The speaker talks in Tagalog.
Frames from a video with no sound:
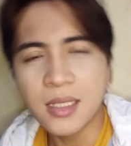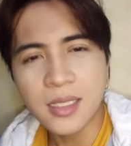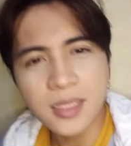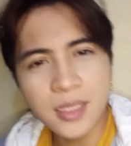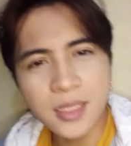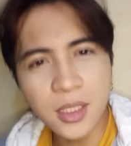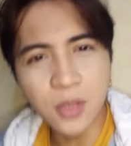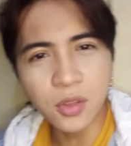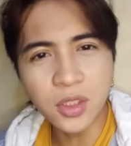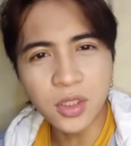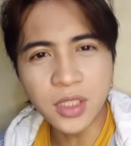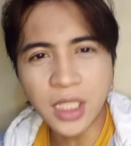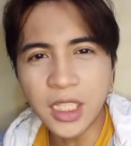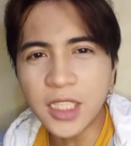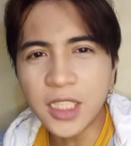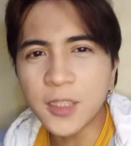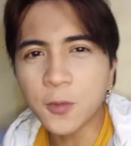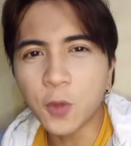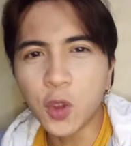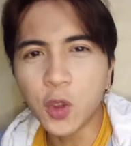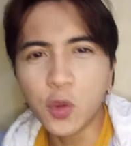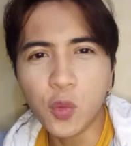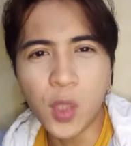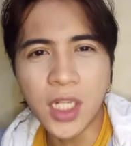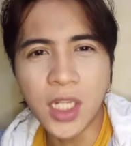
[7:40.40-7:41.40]
So thanks
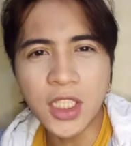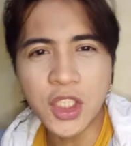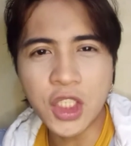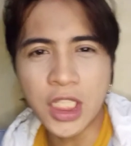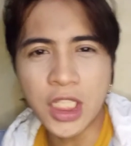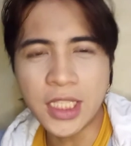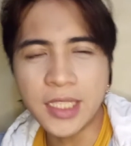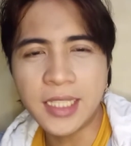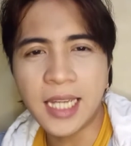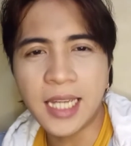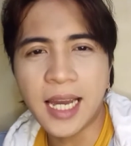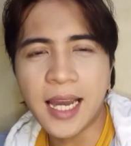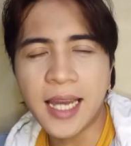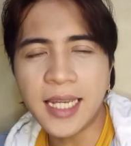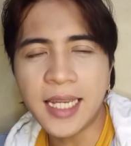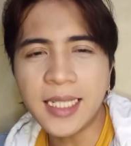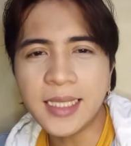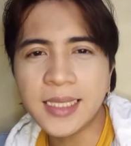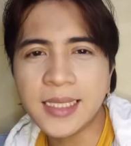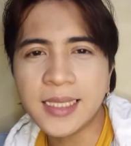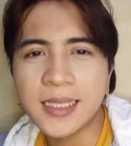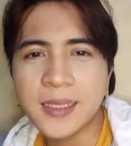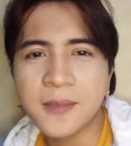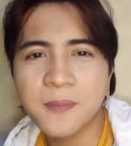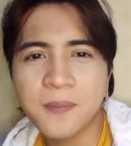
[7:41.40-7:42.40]
for watching
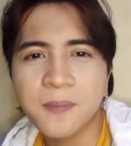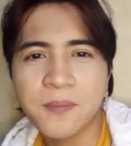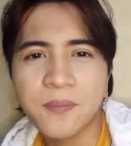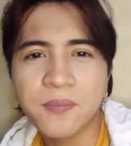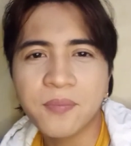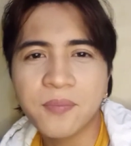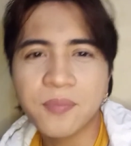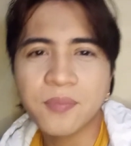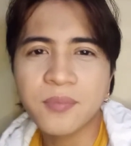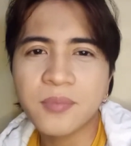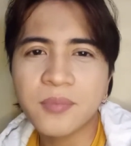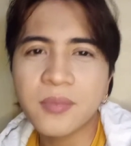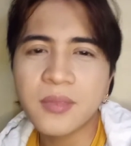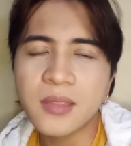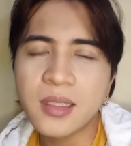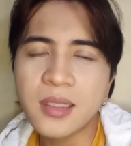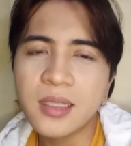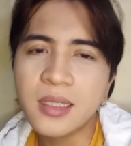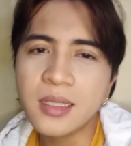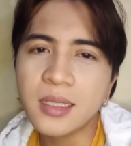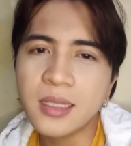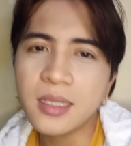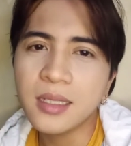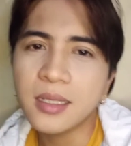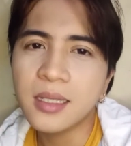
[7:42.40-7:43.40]
guys.
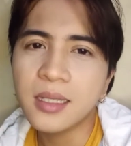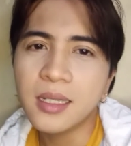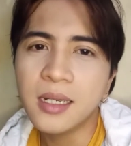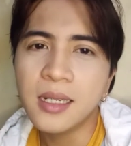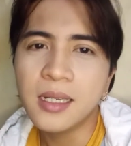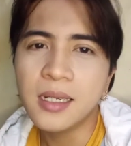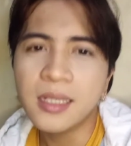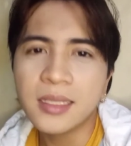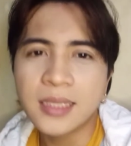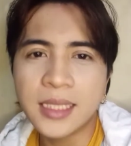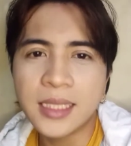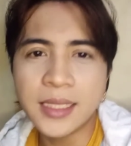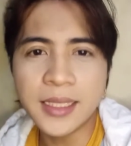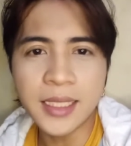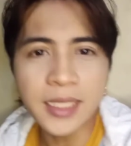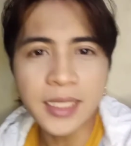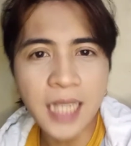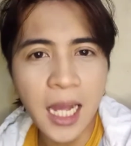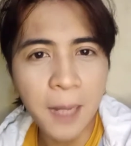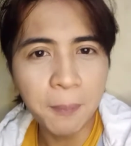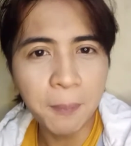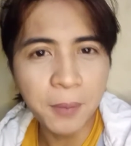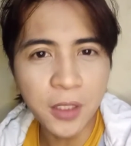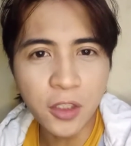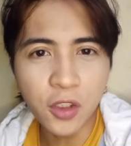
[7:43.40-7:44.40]

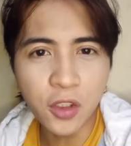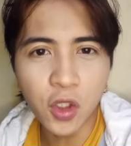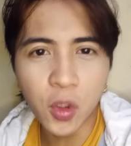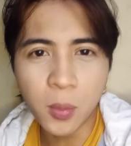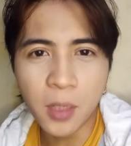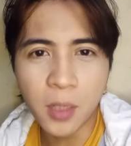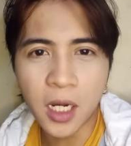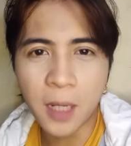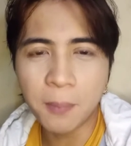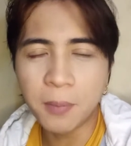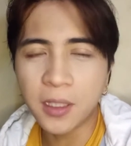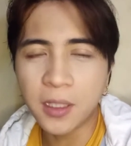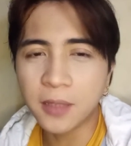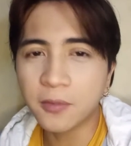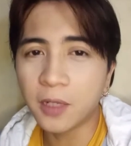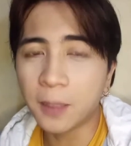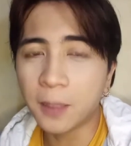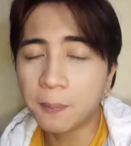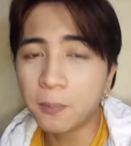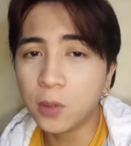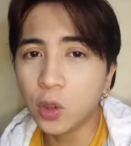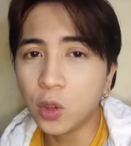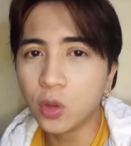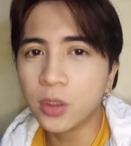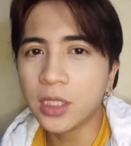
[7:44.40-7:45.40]
Sisikapin ko
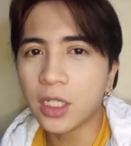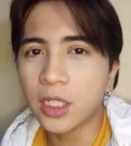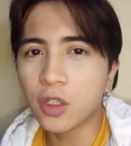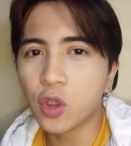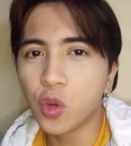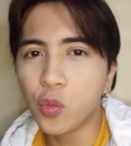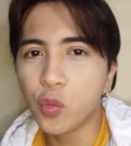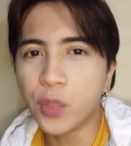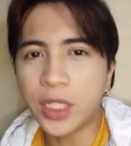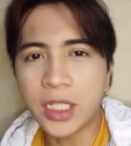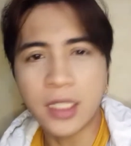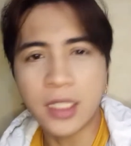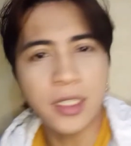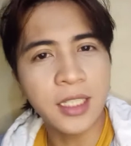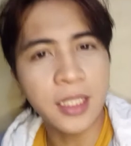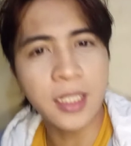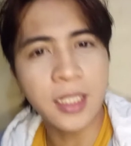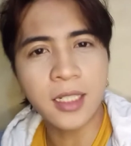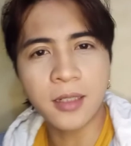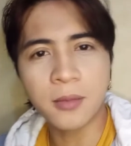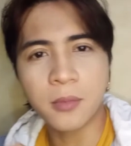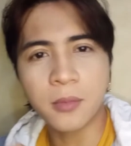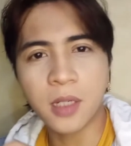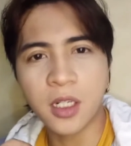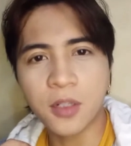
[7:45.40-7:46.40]
makapag-upload ako weekly
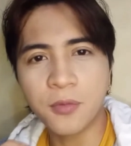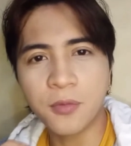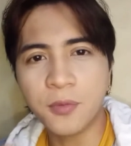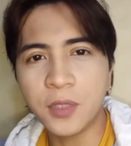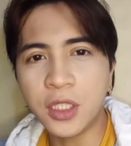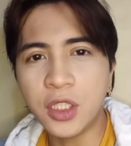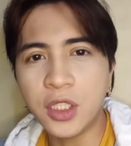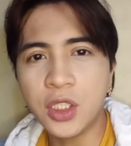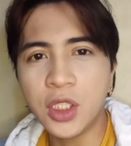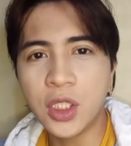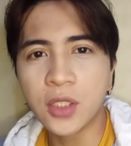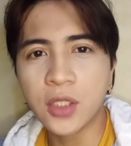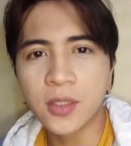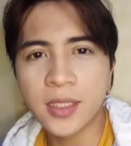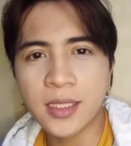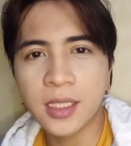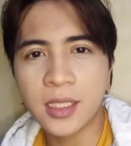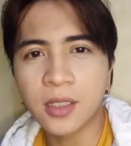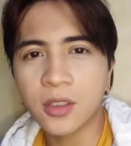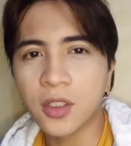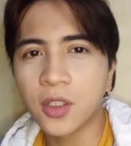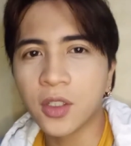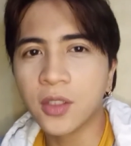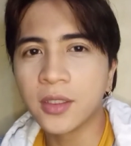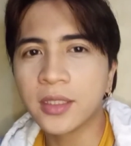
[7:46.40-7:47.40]
ng mga videos
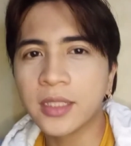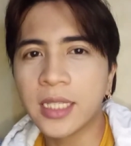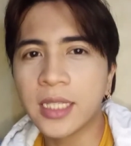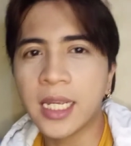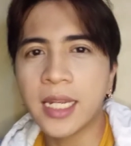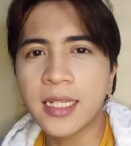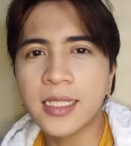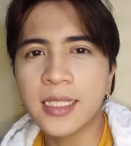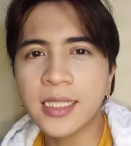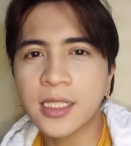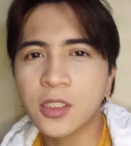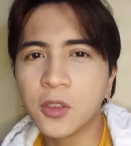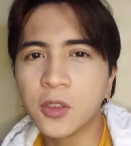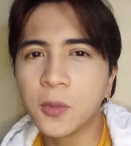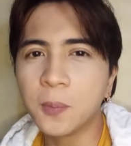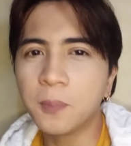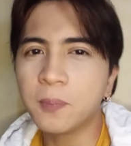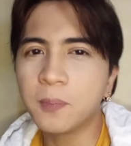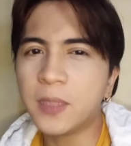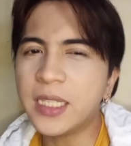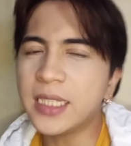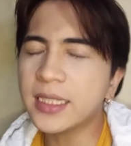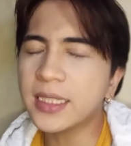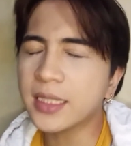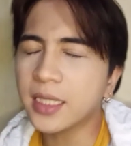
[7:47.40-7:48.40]
ng content. So
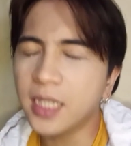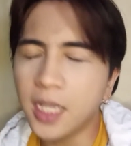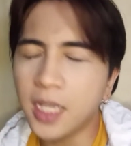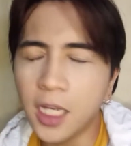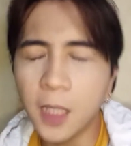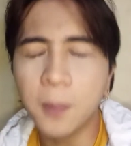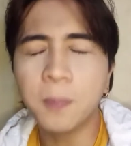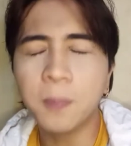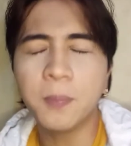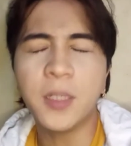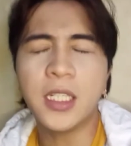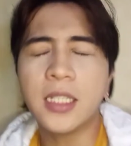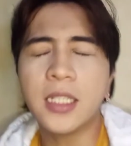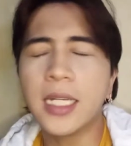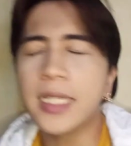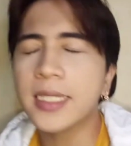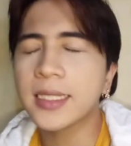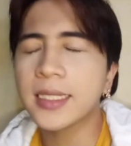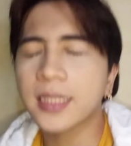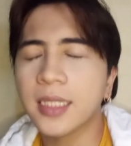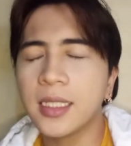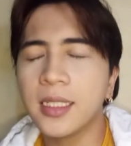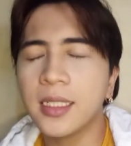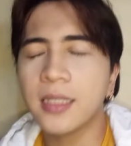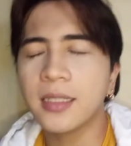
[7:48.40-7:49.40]
please help me guys
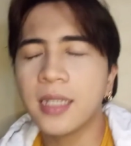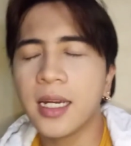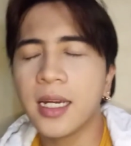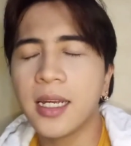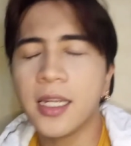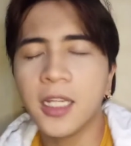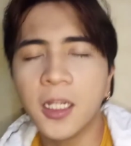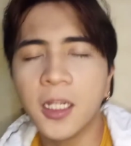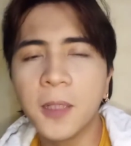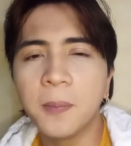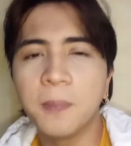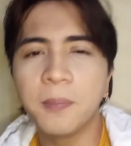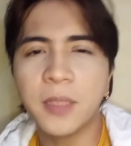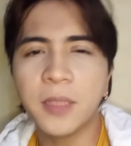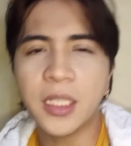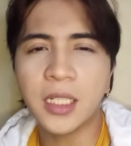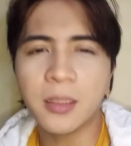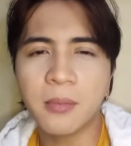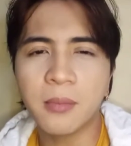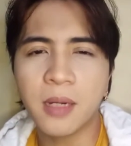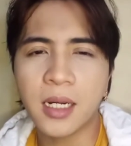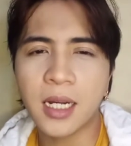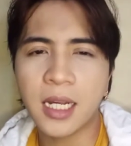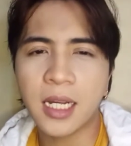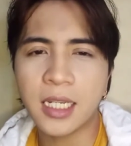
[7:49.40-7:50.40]
talaga. Help me
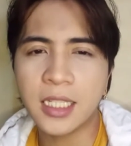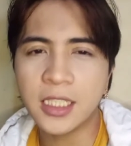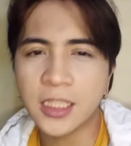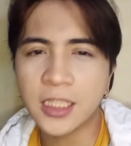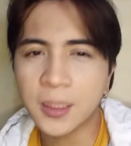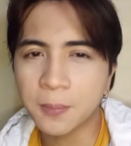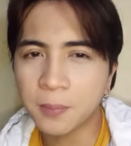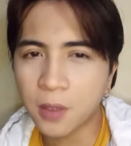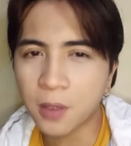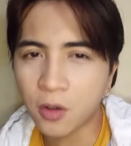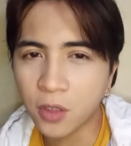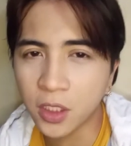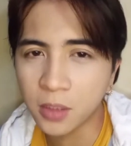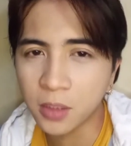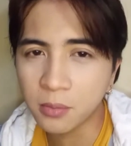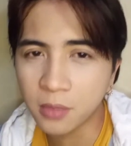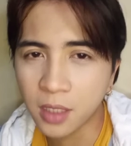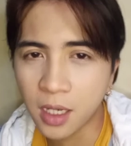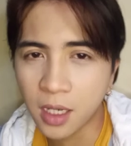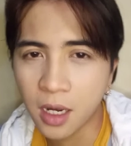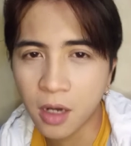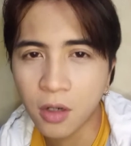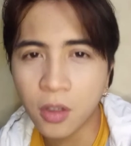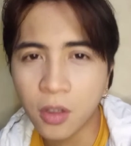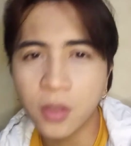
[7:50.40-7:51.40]
na makaisip ako ng
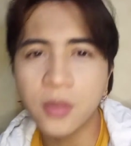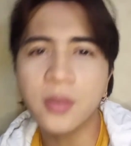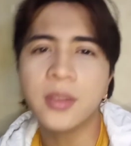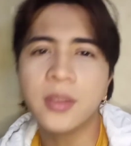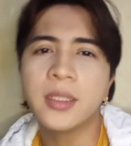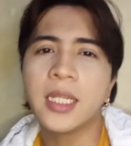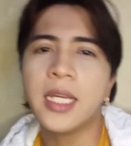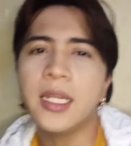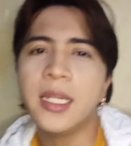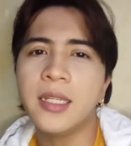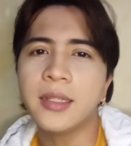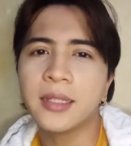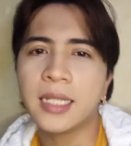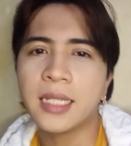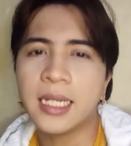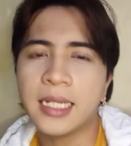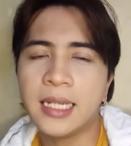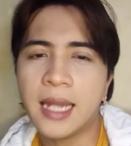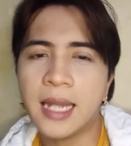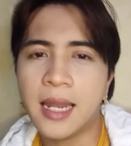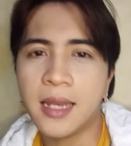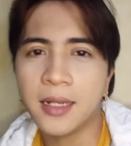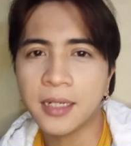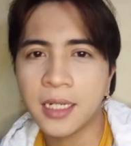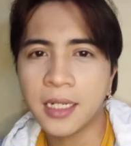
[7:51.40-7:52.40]
mga content na
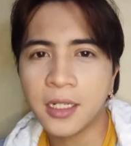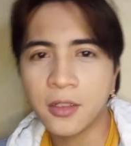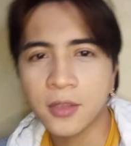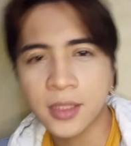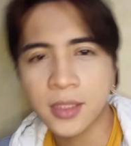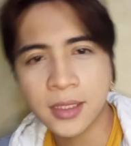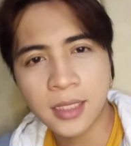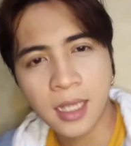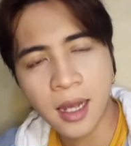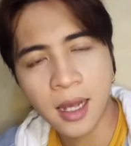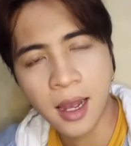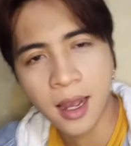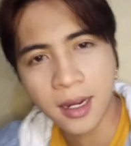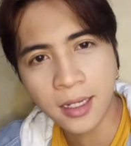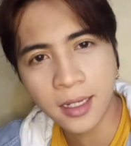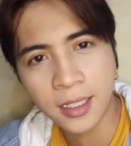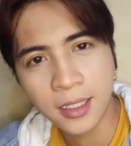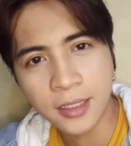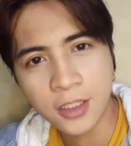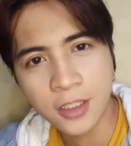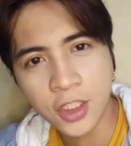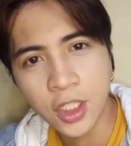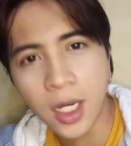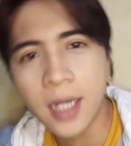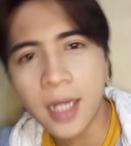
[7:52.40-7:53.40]
ilalagay ko sa
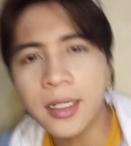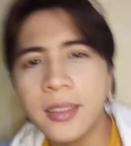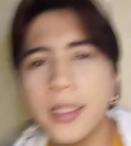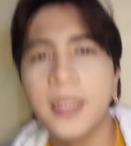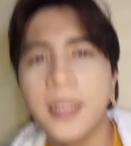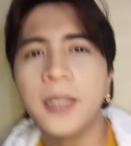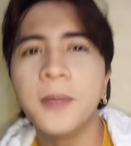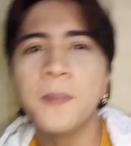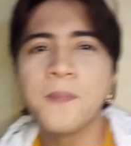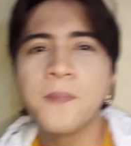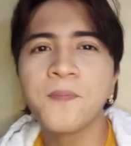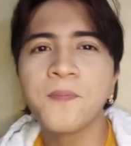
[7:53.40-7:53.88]
aking channel